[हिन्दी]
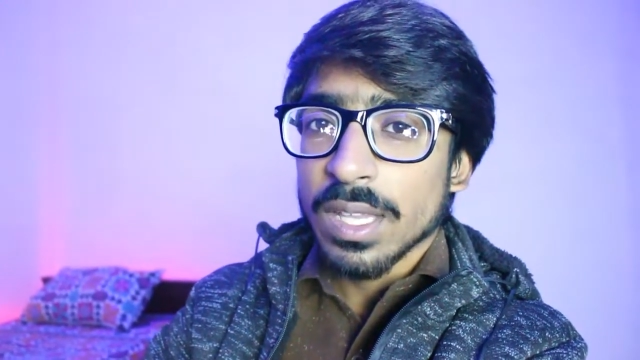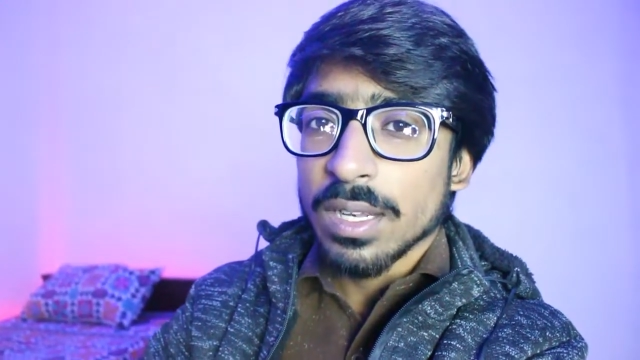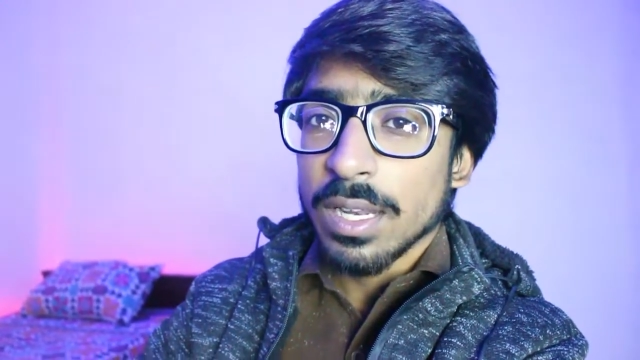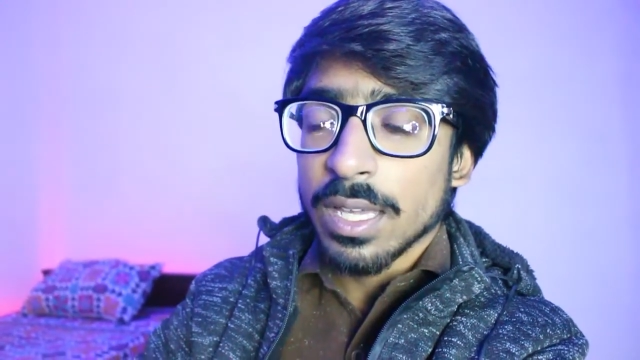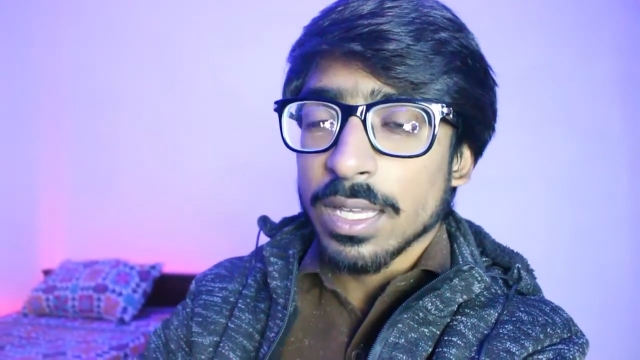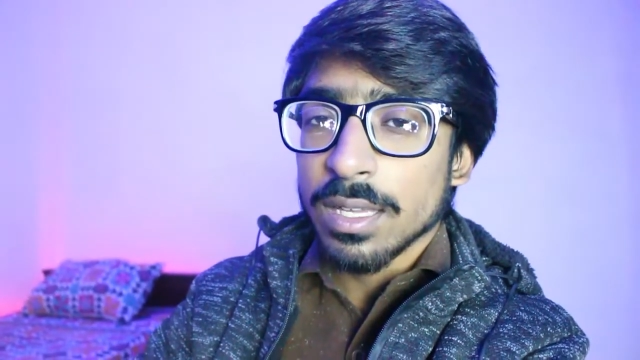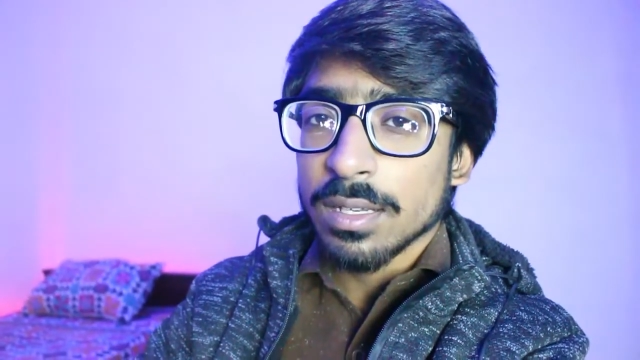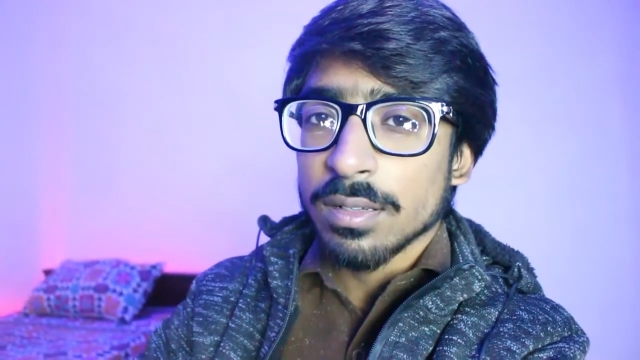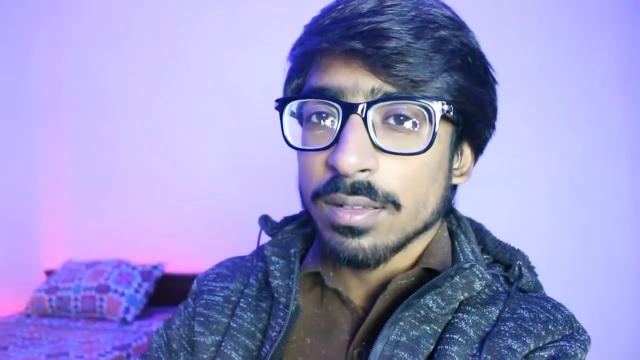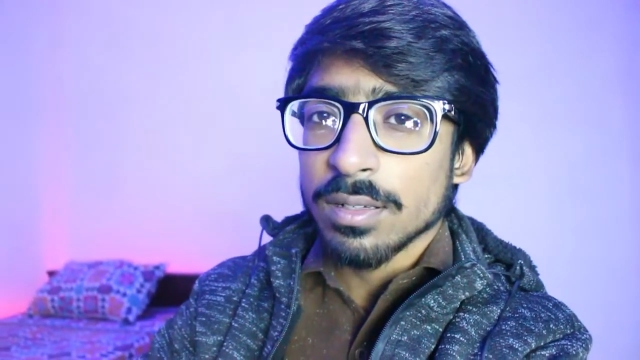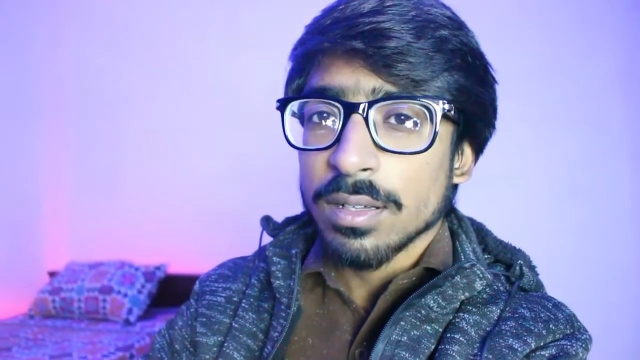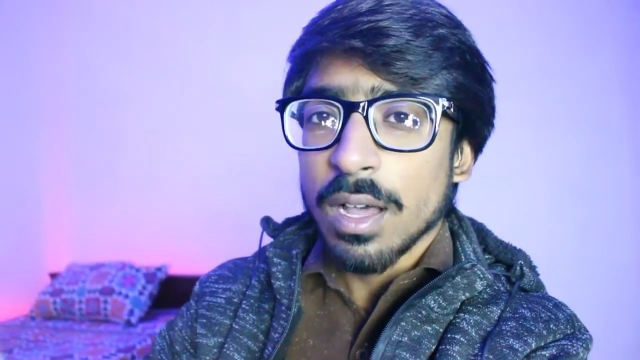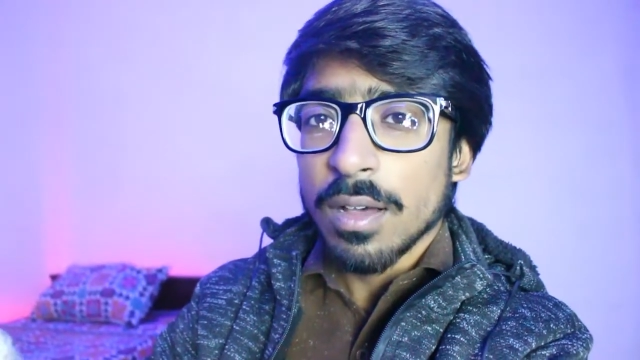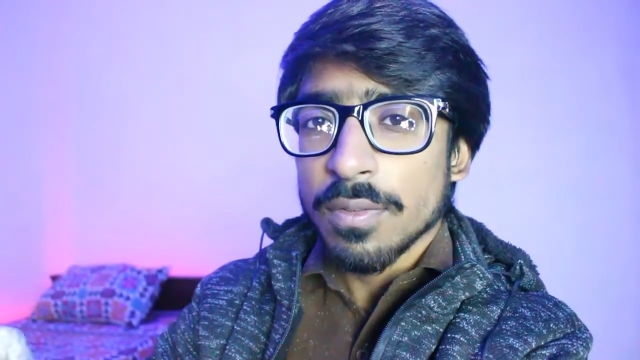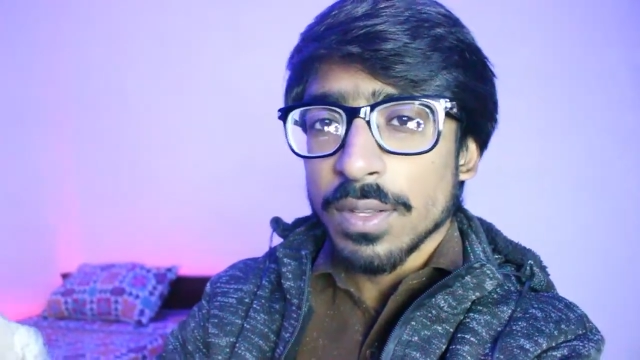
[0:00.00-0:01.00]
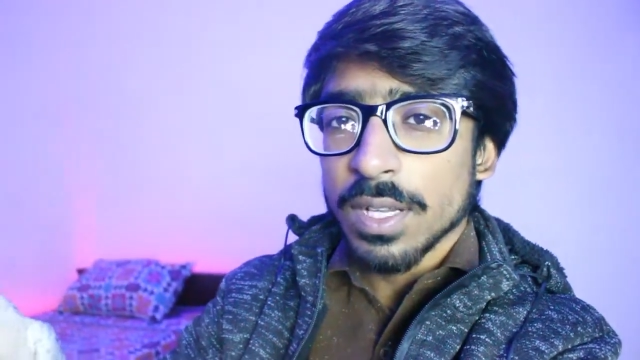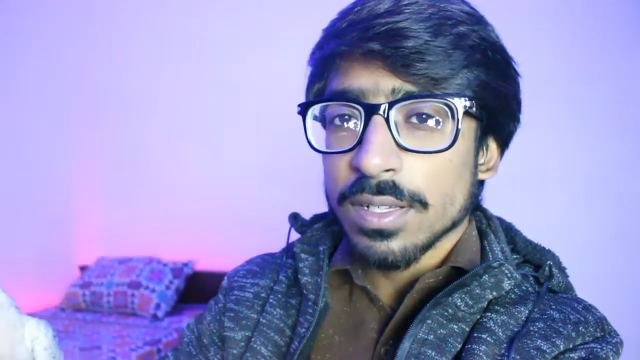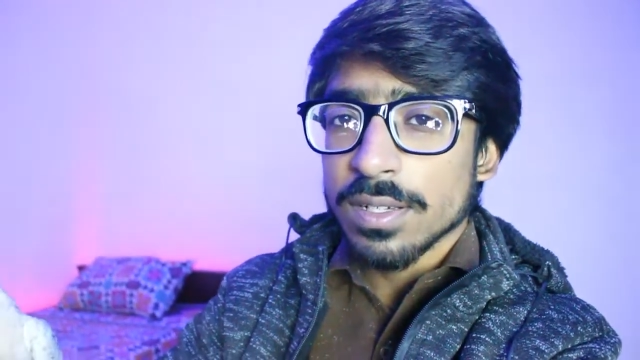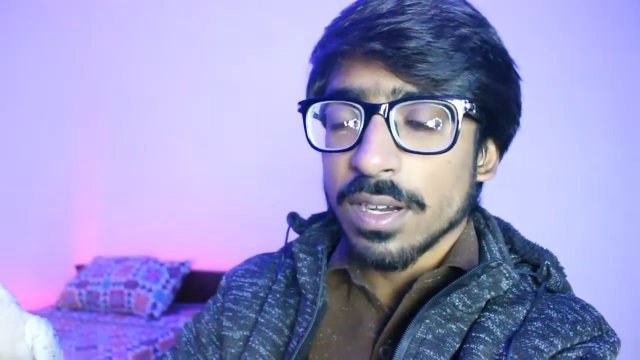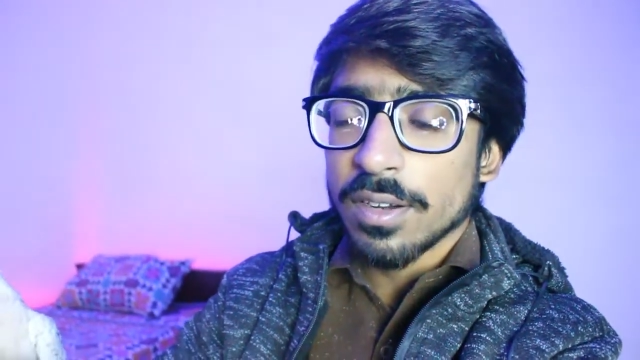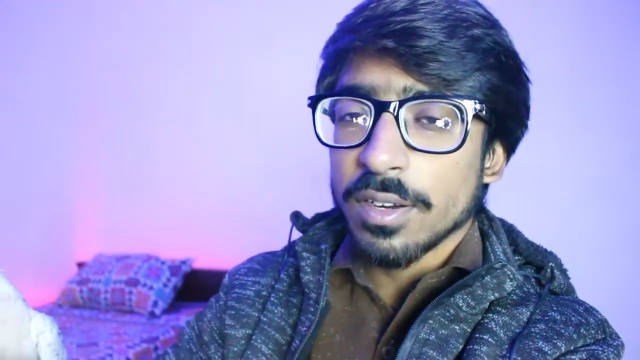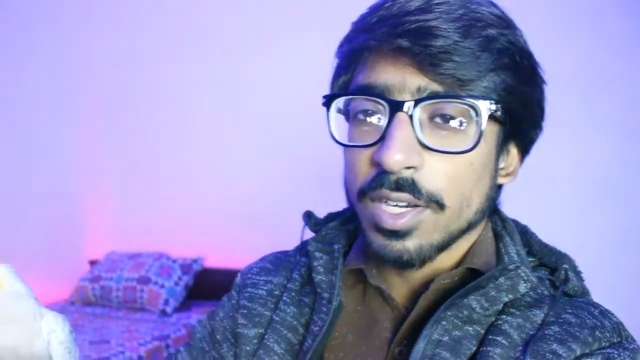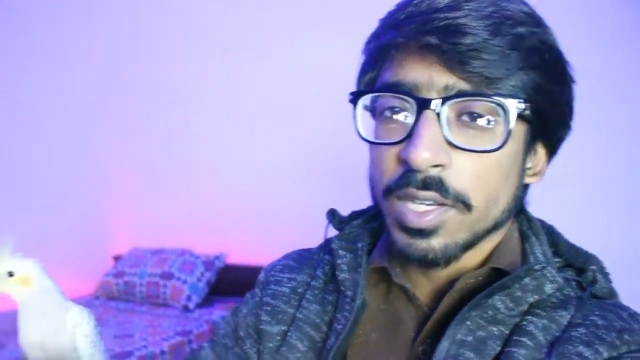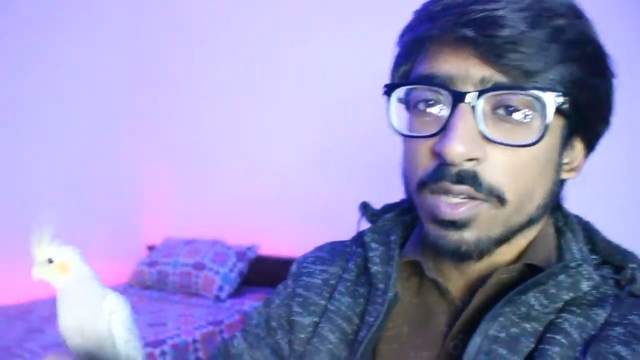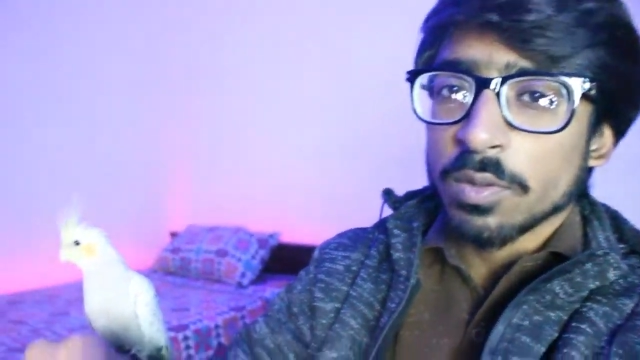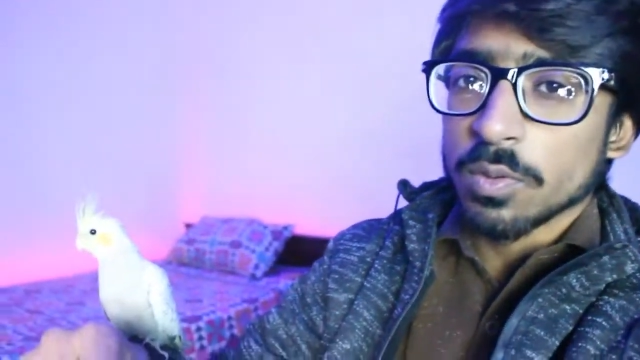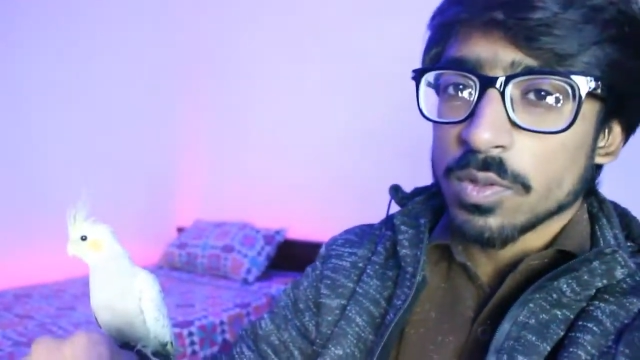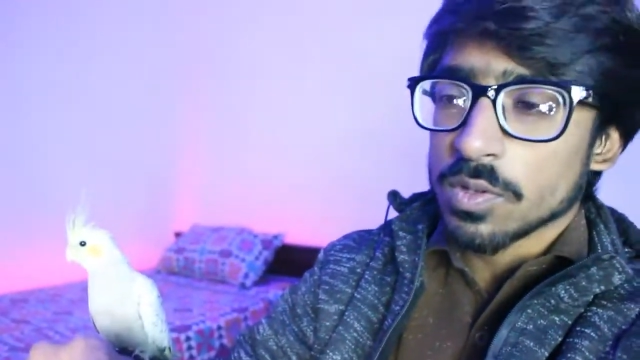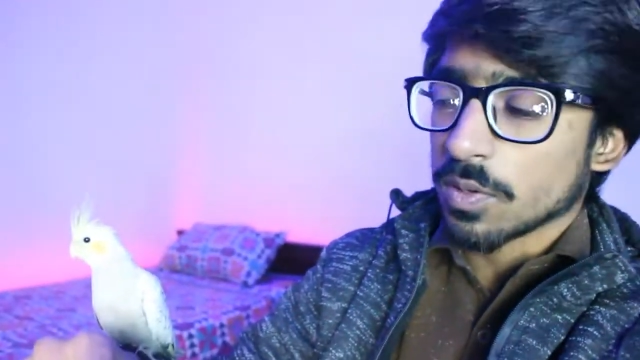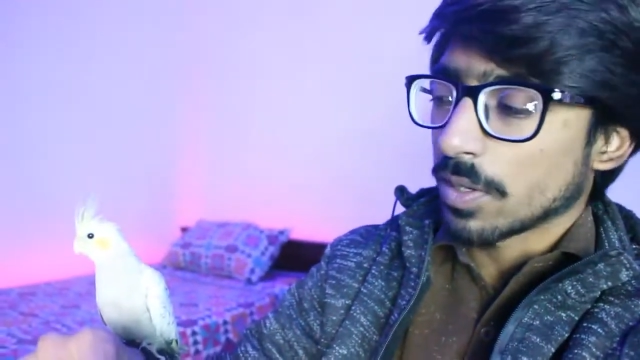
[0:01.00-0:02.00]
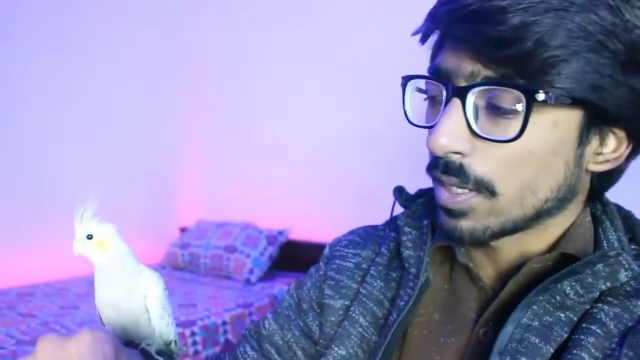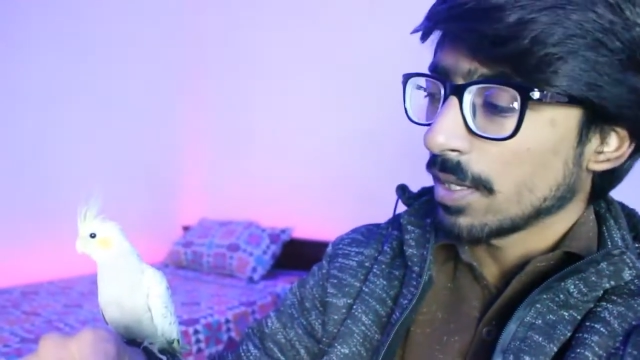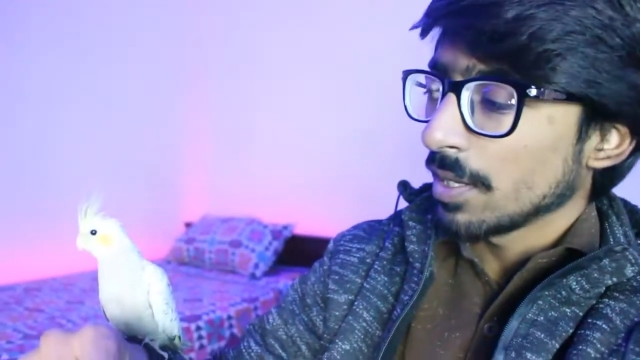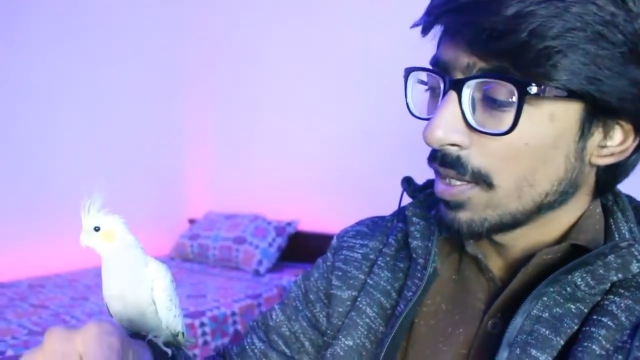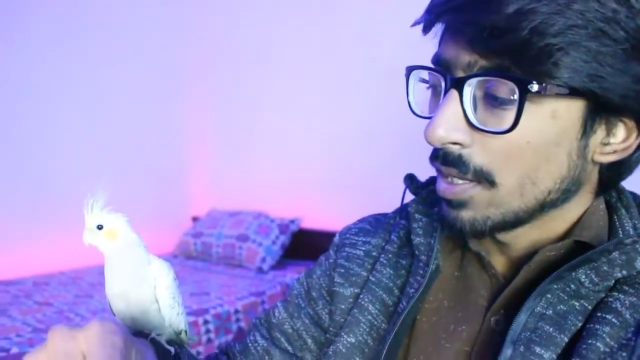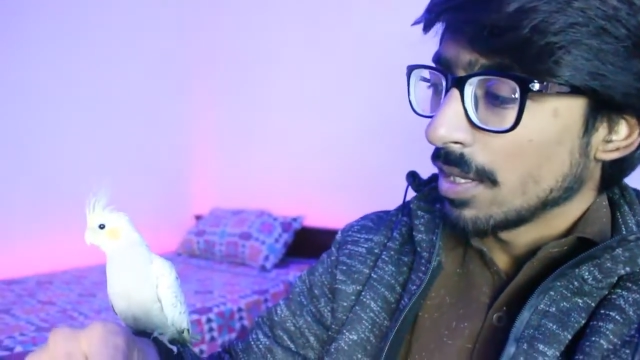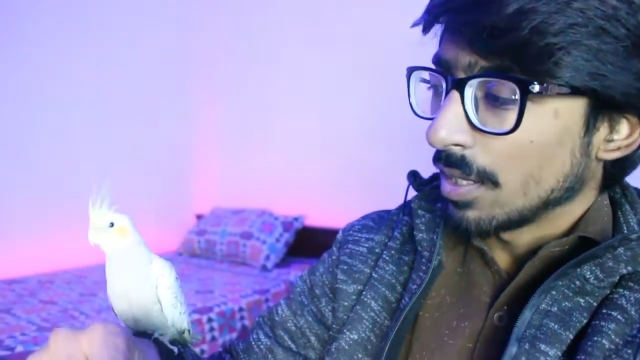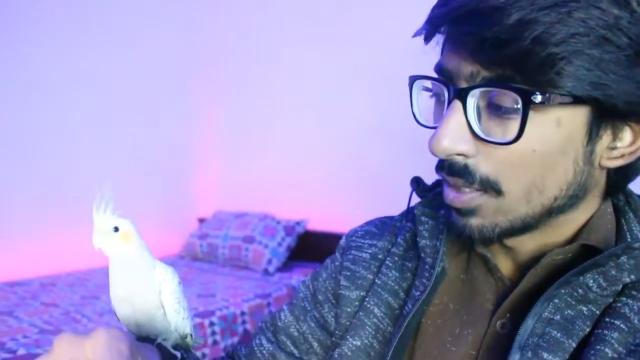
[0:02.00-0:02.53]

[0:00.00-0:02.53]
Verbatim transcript: लेकिन काफ़ी अच्छा ट्रेन हो चुका है